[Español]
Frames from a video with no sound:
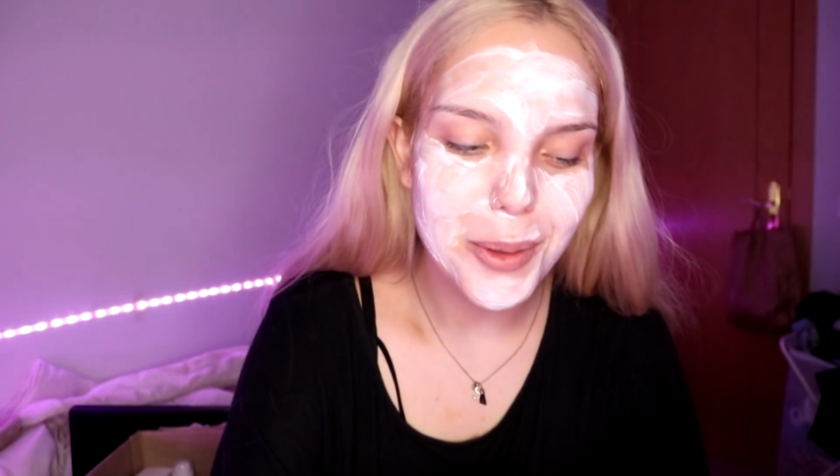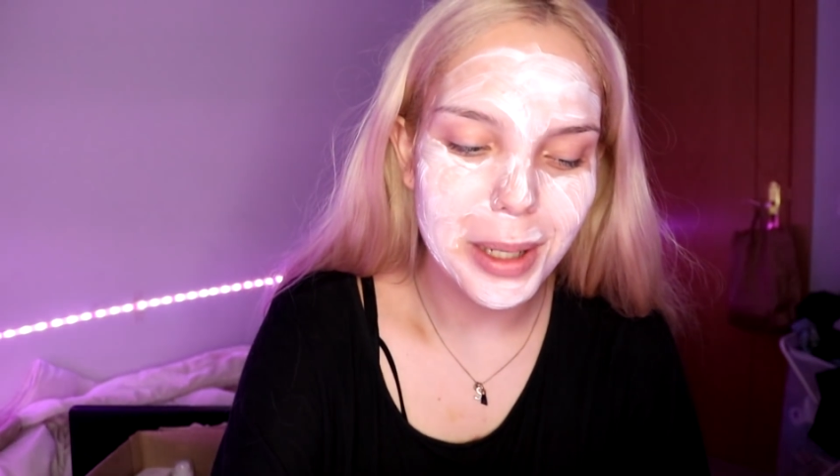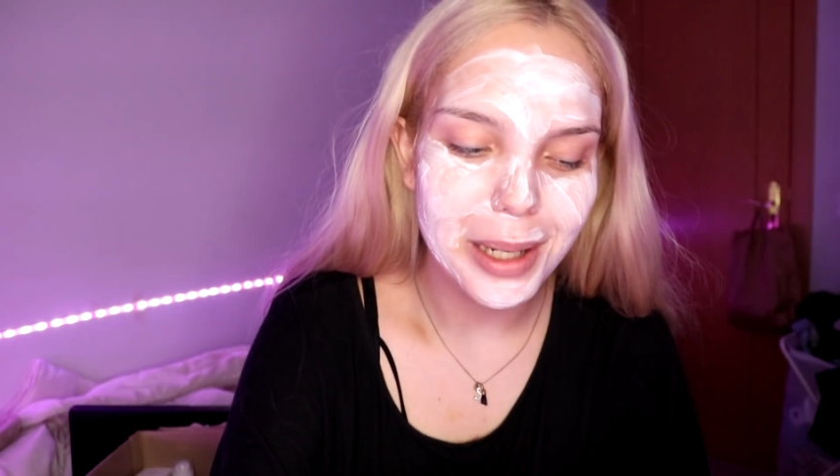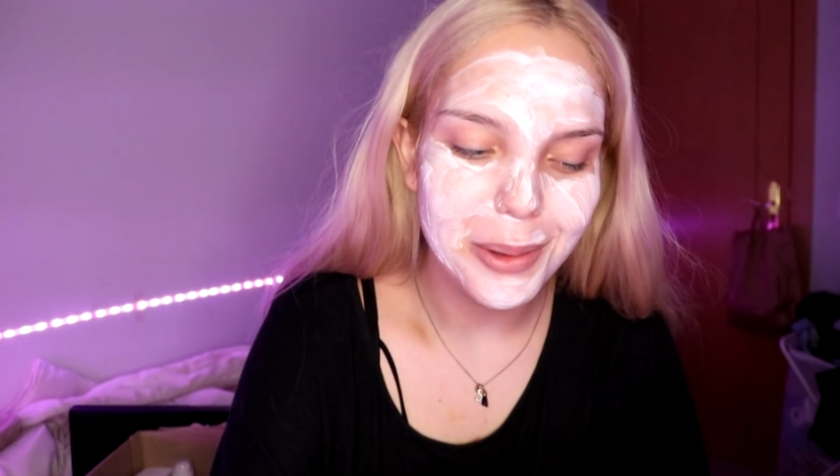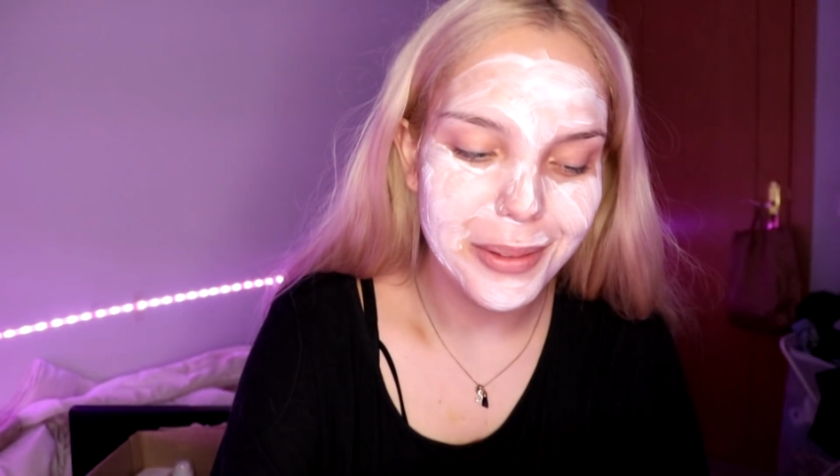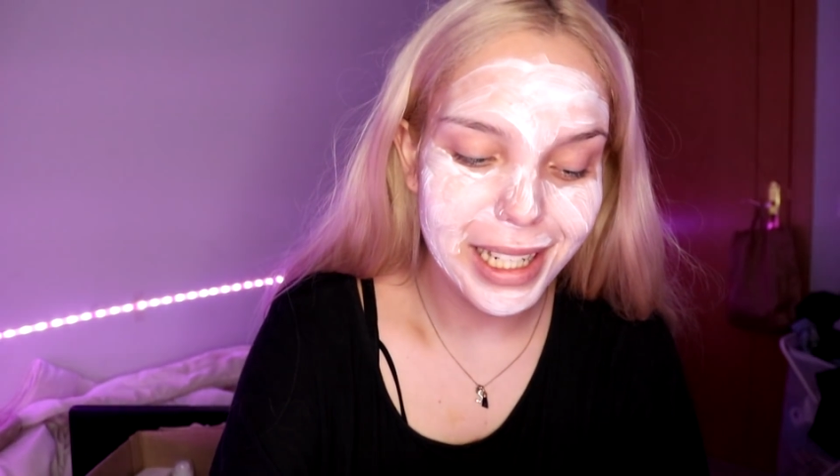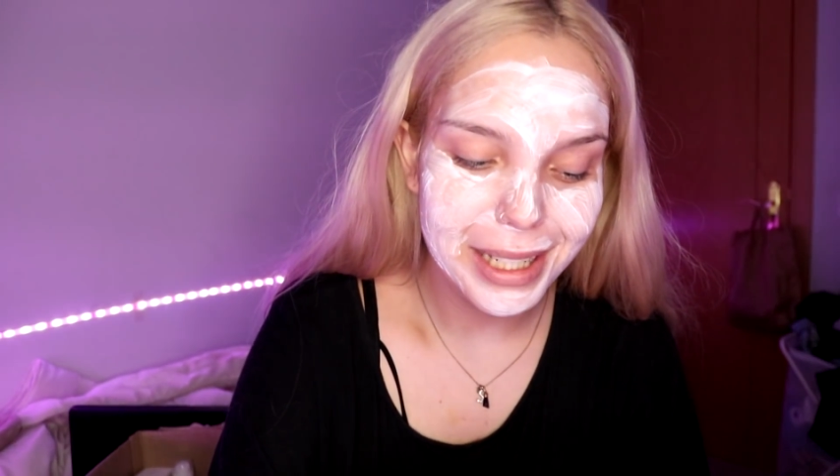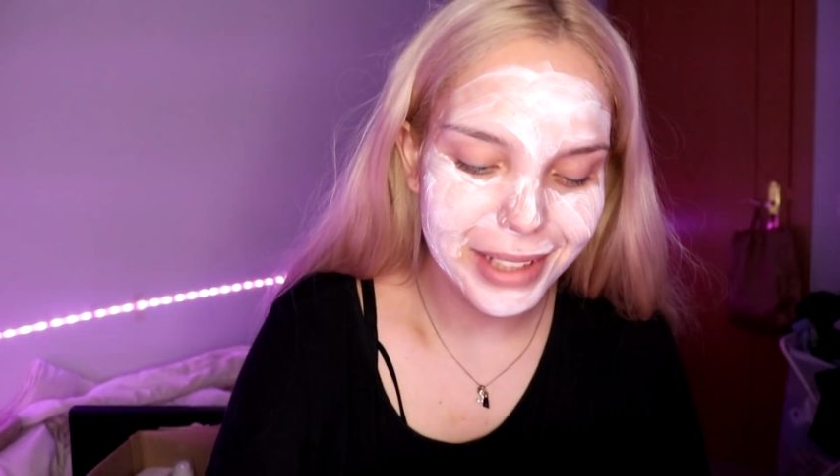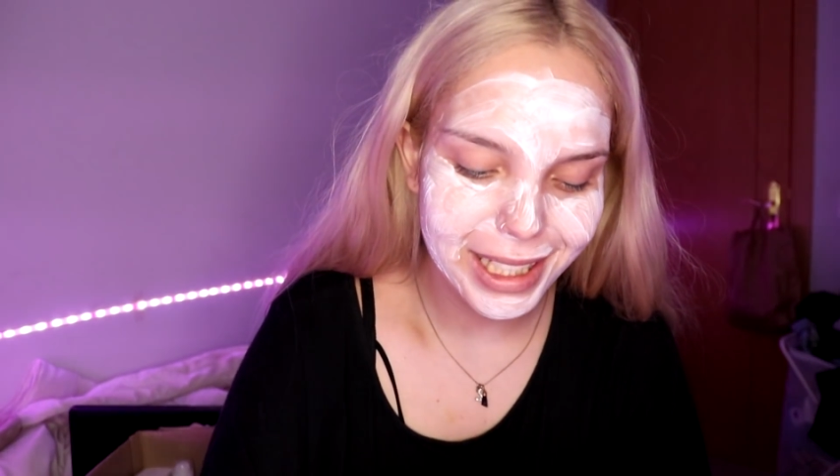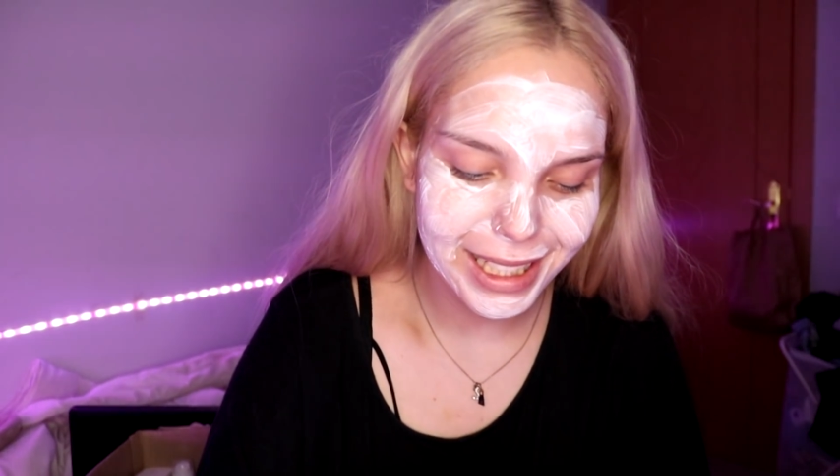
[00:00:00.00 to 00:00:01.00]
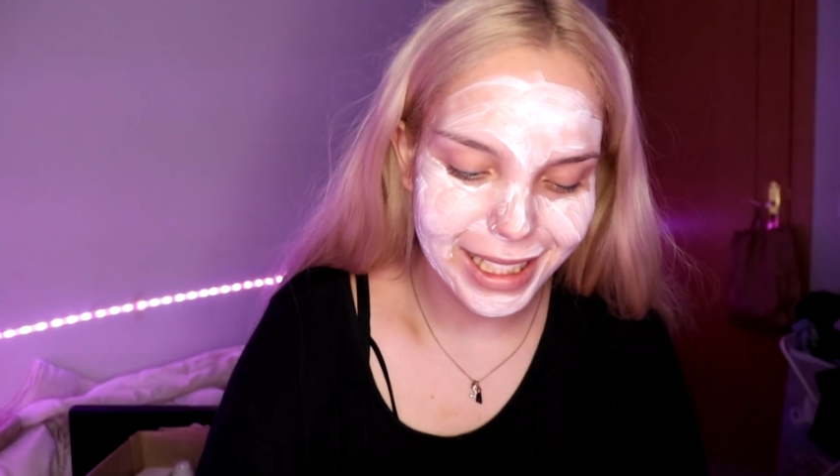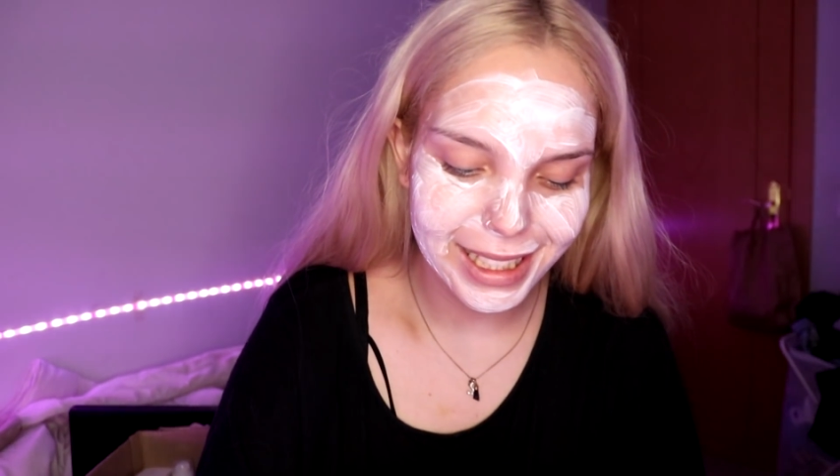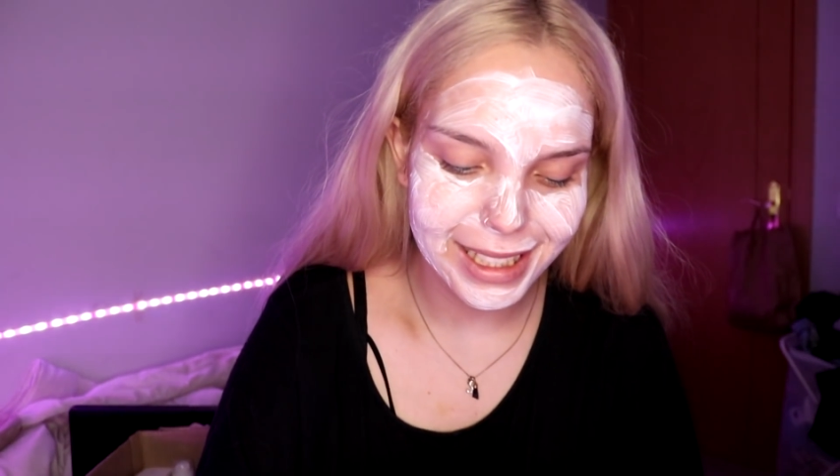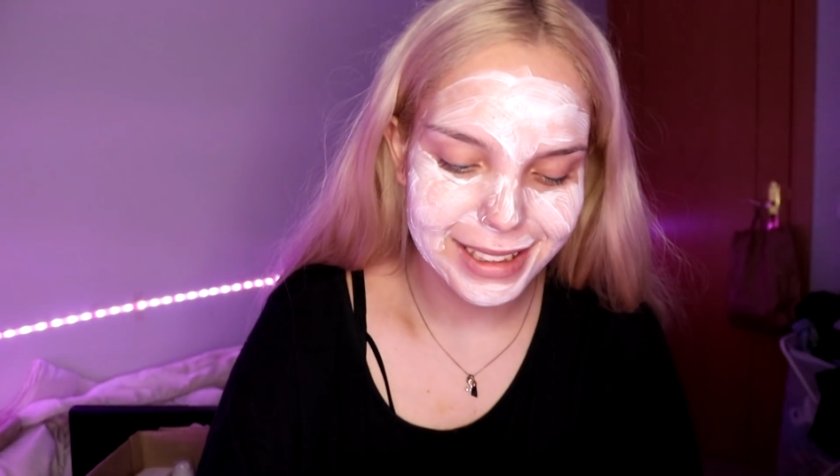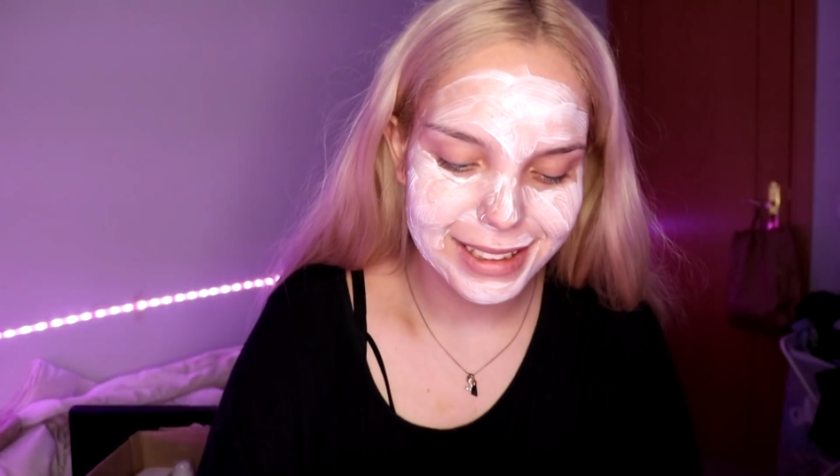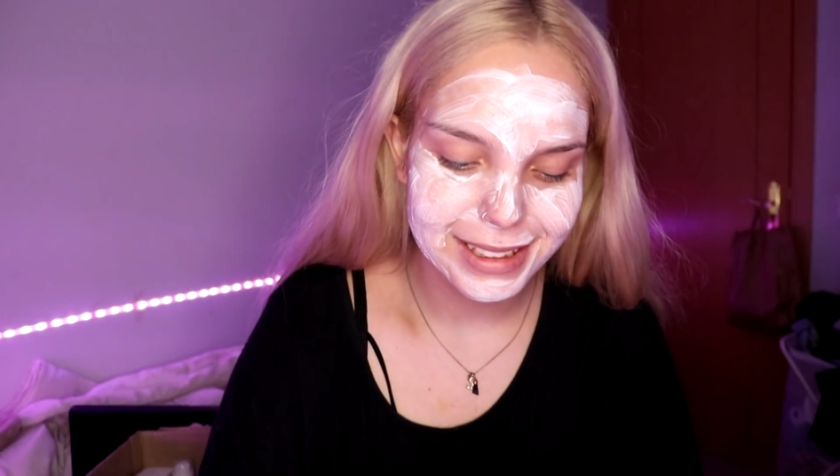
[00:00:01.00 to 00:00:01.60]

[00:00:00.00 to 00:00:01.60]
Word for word: vuelvo, ¿vale, mis niñas?